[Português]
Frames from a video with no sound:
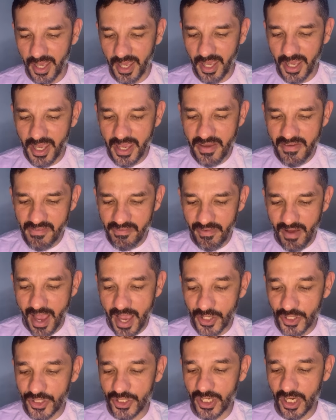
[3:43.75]

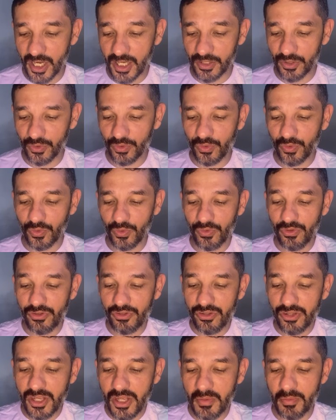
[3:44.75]
invejando
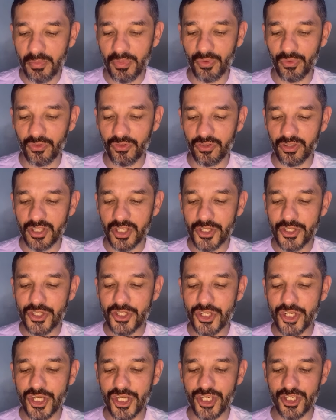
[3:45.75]
os ímpios que
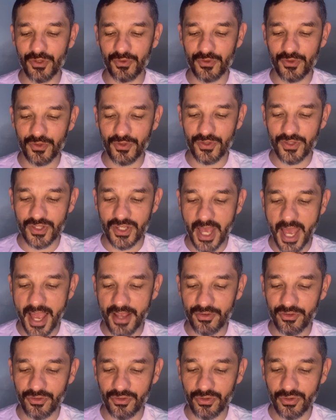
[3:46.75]
tinham
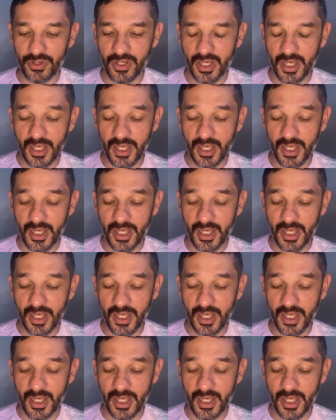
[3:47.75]
sucesso,